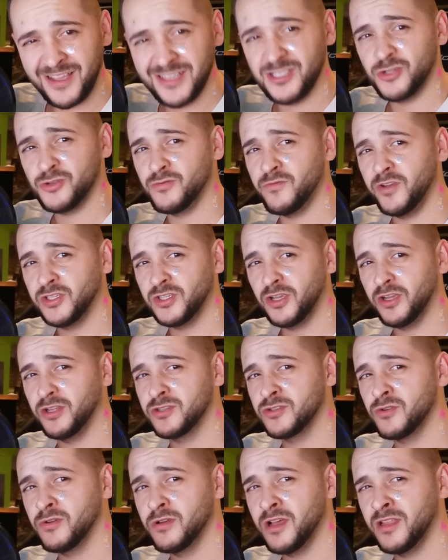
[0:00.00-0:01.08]
Er weiß ja schon, was er
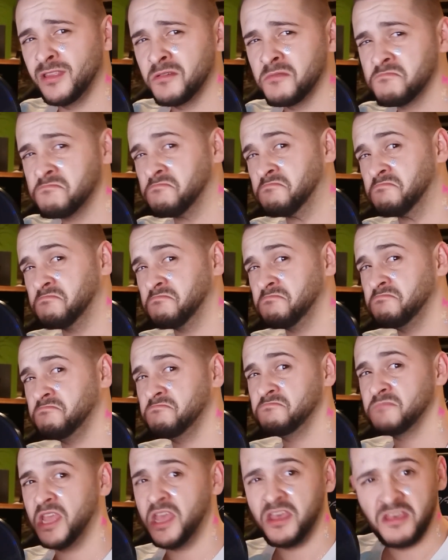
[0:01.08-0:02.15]
gezogen hat.
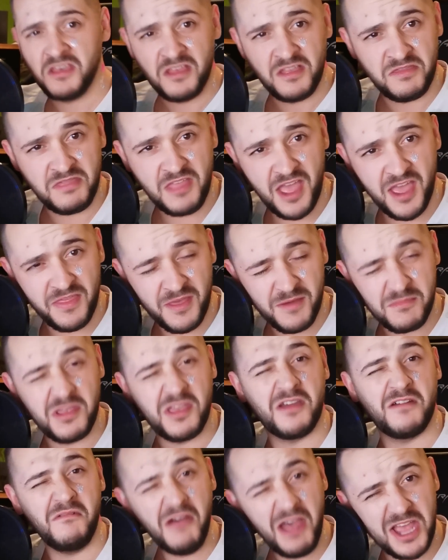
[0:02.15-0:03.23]
Nein, aber
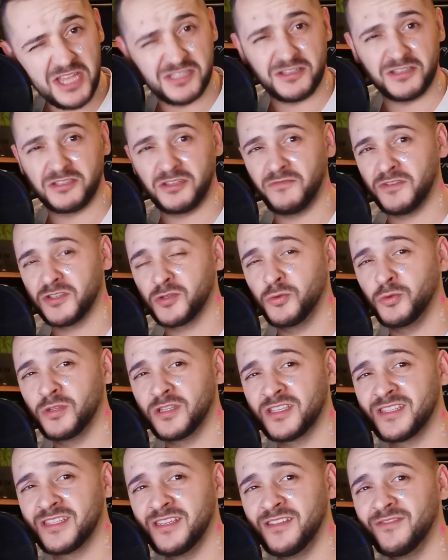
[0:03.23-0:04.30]
ich weiß, dass ich was
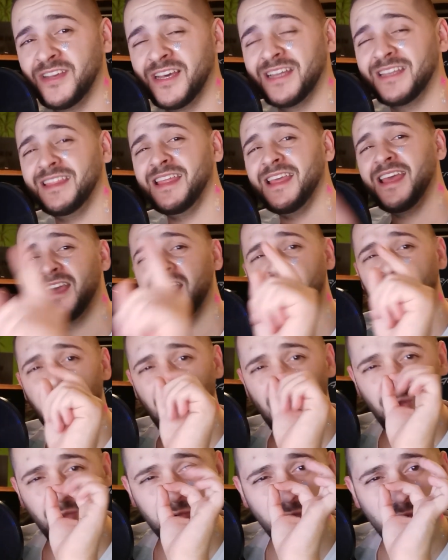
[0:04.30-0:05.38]
Gutes ziehen werde.
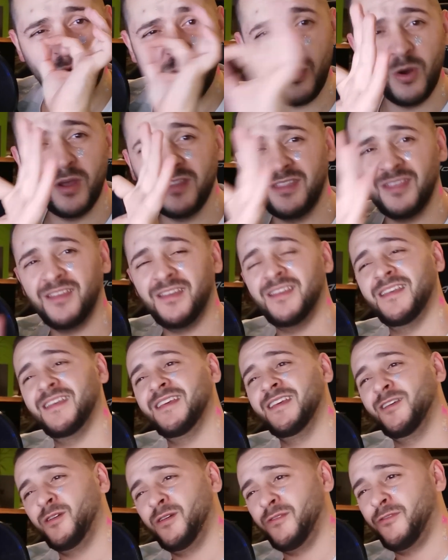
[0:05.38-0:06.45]
Und heute
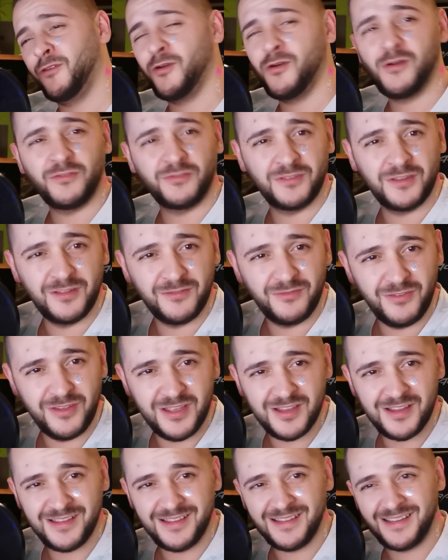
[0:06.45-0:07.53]
veröffnen
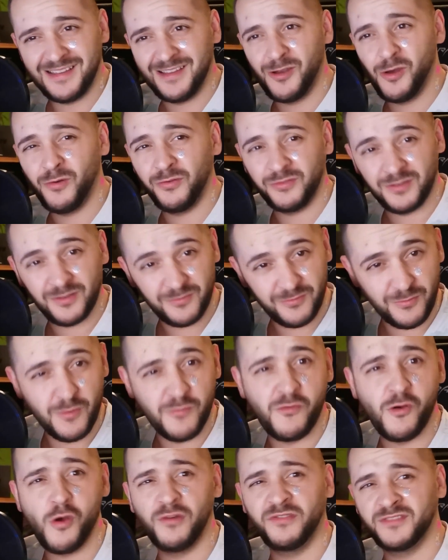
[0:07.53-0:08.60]
wir, äh, öffnen,
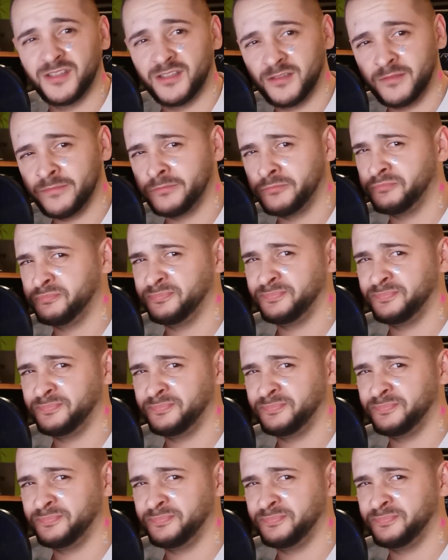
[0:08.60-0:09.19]
veröffnen.